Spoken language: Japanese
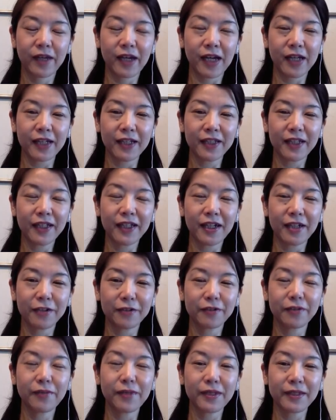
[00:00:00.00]
あなたが
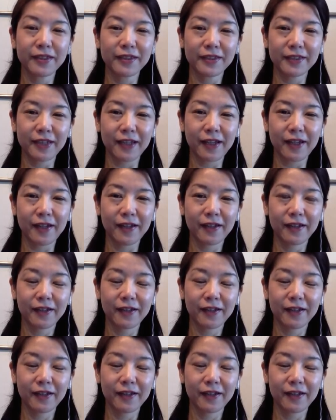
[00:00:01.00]
言葉にして